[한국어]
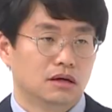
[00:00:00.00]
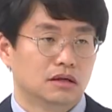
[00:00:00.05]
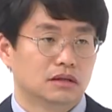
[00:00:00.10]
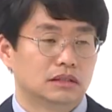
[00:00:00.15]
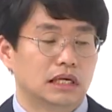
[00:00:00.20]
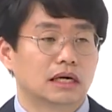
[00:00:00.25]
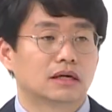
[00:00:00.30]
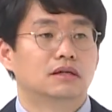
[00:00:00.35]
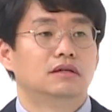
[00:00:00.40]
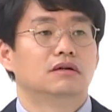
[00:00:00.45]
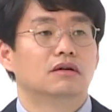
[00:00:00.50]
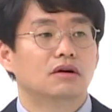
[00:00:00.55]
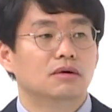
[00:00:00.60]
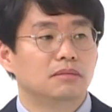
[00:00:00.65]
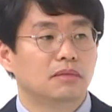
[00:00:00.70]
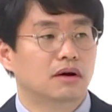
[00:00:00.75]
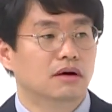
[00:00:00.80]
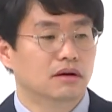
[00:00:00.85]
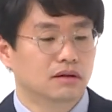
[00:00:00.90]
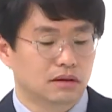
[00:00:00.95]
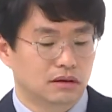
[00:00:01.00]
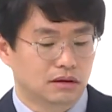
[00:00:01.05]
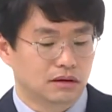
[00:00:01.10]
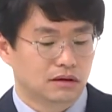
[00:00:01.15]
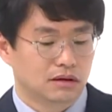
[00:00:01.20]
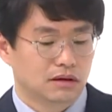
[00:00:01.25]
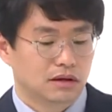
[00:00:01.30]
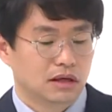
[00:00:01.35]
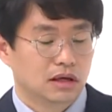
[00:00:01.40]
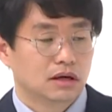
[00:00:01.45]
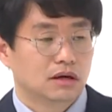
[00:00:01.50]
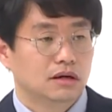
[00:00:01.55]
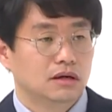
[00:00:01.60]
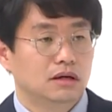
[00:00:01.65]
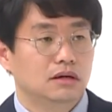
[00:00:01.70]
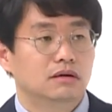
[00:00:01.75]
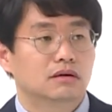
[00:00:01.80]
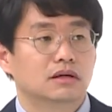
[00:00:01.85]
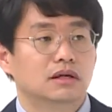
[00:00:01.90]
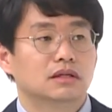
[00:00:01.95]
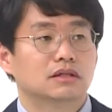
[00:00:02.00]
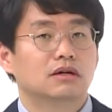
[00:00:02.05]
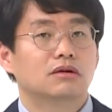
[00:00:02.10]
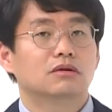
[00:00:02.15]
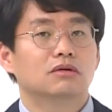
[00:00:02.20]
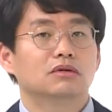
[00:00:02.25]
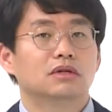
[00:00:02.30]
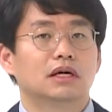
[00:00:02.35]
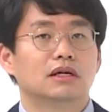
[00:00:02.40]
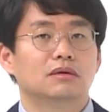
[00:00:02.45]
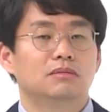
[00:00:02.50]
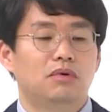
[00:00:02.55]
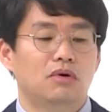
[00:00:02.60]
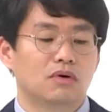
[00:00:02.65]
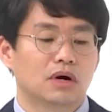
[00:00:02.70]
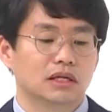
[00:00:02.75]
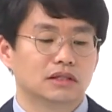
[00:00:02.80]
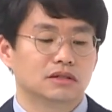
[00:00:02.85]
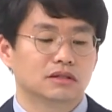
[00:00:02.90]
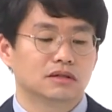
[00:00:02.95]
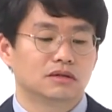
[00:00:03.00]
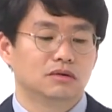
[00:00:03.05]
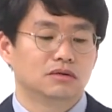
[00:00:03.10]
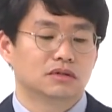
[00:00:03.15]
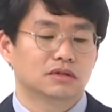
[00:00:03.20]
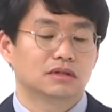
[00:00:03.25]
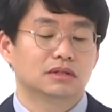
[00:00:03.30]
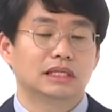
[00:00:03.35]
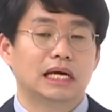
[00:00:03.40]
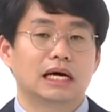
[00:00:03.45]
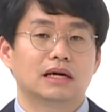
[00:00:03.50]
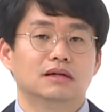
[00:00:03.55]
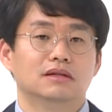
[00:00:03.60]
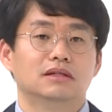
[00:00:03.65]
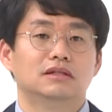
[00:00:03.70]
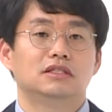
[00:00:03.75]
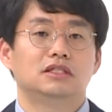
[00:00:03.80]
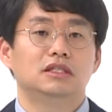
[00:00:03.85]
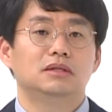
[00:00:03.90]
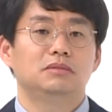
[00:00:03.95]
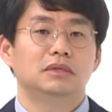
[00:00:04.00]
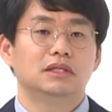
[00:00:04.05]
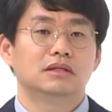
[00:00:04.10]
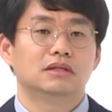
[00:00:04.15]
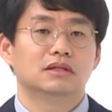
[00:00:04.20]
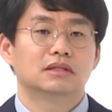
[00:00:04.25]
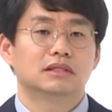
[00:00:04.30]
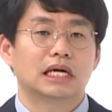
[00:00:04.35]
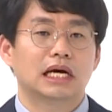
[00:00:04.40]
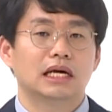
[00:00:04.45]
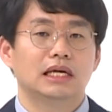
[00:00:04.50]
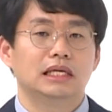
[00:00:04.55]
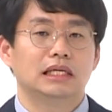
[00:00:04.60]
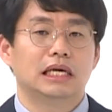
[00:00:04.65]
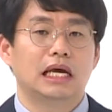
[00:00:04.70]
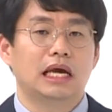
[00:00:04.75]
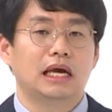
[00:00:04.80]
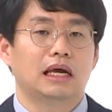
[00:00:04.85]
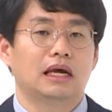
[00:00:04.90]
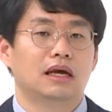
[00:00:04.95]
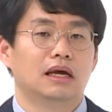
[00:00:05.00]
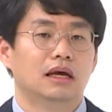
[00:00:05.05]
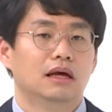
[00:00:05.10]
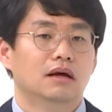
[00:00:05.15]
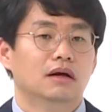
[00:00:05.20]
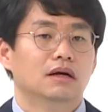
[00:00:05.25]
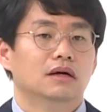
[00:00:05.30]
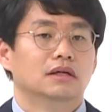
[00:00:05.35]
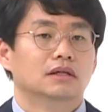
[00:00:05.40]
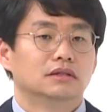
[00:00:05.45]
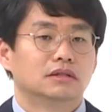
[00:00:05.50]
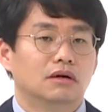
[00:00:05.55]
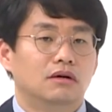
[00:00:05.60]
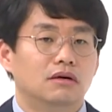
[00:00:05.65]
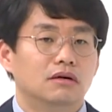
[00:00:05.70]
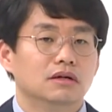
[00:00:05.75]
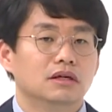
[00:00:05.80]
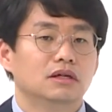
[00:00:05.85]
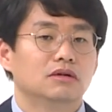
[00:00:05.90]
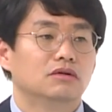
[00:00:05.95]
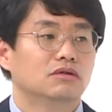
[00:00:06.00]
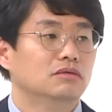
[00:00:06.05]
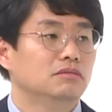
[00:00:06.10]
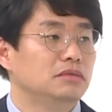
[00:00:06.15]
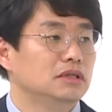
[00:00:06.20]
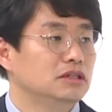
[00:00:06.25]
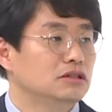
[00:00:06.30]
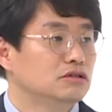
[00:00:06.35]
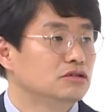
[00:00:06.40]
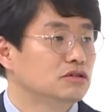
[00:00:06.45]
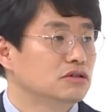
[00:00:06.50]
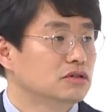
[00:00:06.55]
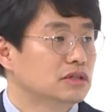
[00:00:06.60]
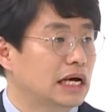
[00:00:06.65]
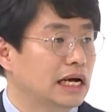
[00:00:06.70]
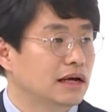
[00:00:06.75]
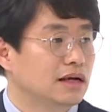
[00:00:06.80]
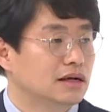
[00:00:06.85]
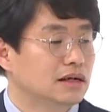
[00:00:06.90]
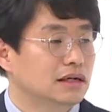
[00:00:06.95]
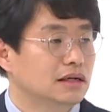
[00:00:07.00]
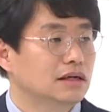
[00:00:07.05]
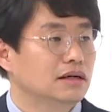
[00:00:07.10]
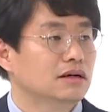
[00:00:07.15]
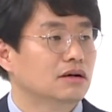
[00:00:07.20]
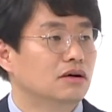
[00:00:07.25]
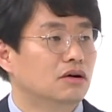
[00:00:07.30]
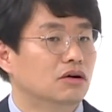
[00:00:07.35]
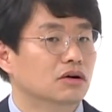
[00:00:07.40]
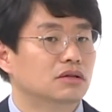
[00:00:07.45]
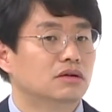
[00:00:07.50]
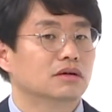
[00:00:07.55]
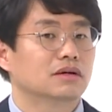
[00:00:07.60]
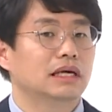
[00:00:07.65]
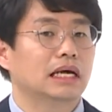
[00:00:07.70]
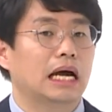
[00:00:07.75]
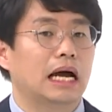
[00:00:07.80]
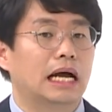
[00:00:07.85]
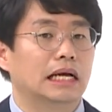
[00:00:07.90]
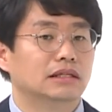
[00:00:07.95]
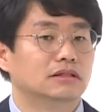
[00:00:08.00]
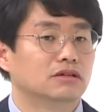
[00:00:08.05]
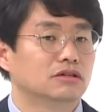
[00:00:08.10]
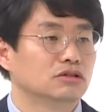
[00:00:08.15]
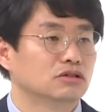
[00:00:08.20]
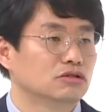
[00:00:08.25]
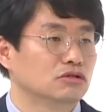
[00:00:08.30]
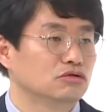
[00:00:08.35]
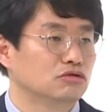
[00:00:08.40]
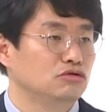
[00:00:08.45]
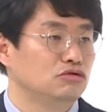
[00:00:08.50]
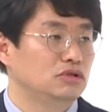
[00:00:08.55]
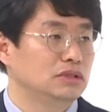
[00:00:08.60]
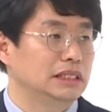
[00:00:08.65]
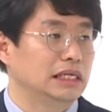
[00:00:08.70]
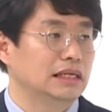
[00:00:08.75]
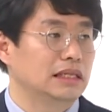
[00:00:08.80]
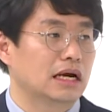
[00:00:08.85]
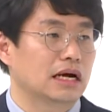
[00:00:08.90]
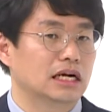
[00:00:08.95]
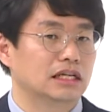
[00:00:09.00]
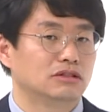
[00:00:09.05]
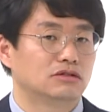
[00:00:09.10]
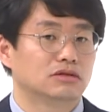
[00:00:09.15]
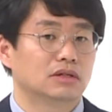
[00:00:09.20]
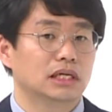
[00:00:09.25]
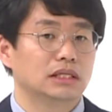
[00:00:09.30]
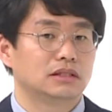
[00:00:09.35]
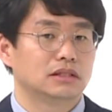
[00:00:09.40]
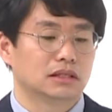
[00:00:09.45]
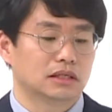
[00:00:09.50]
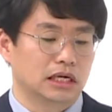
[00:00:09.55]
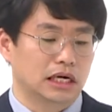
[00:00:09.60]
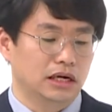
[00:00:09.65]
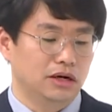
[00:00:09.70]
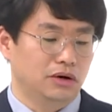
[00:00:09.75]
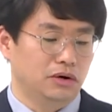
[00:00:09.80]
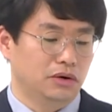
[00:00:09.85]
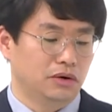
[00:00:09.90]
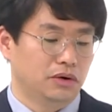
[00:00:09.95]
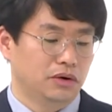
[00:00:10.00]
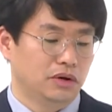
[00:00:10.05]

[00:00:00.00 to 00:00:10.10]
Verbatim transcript: 자, 그러면 이렇게 서로 다른 포괄적 교서를 따르는 시민들 사이에 정의로운 민주주의 사회를 어떻게 안정적으로 유지해 나갈 수가 있을까요?